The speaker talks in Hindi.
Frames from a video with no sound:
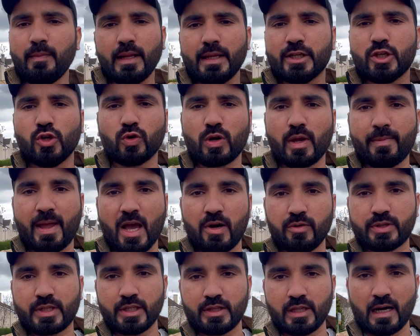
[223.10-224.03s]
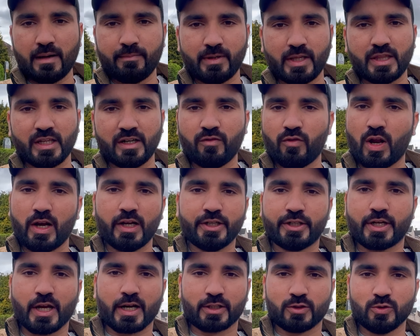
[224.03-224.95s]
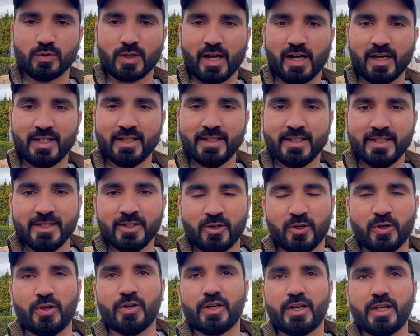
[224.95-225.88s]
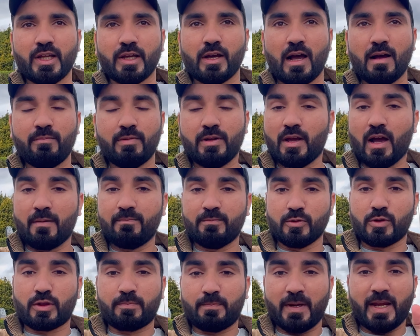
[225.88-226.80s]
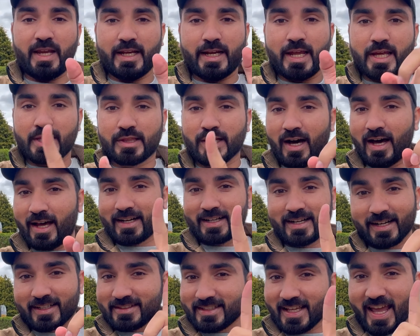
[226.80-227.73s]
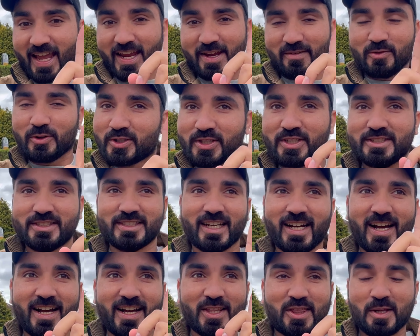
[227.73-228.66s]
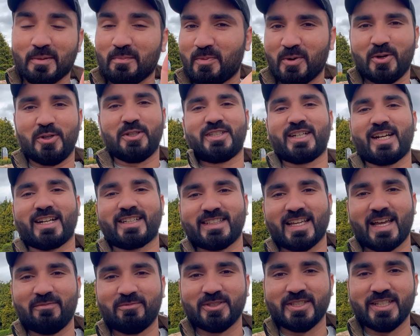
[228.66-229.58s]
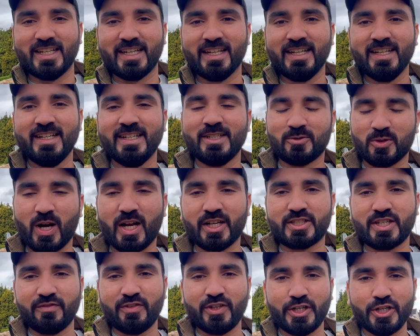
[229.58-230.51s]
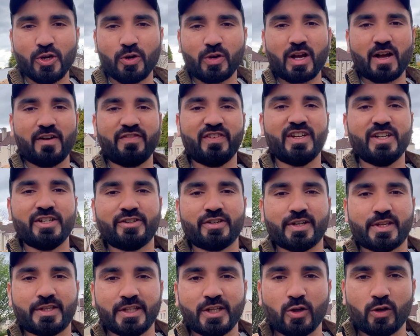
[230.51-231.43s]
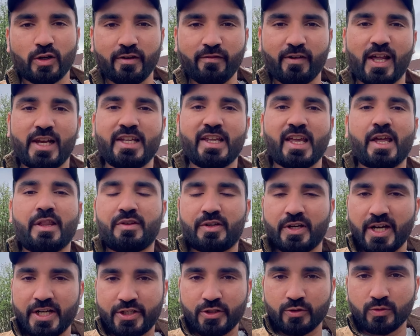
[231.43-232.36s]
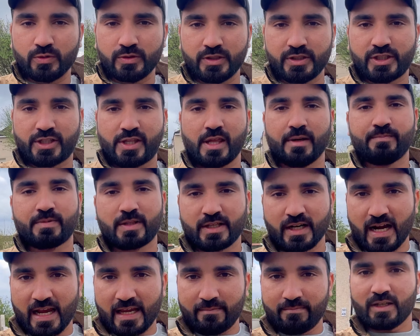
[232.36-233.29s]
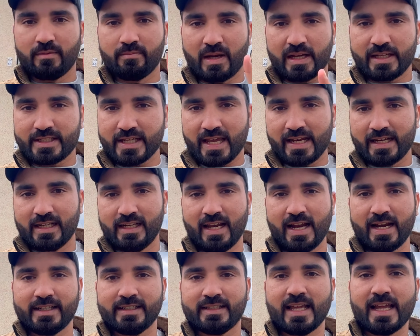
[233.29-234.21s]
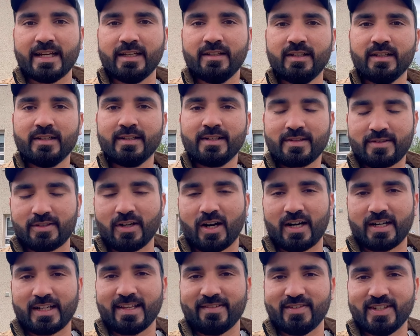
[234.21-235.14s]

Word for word: क्योंकि मैं उसके सामने सिर्फ वॉलेट कर दूंगा और ये अब अब उस पर इहिसार करता है कि वो कितना सपोर्ट करता है मुझे तो आज की वीडियो काफ़ी इंटरेस्टिंग होने वाली है स्टेट सब्सक्राइब माई चैनल एंड देन स्टार्ट द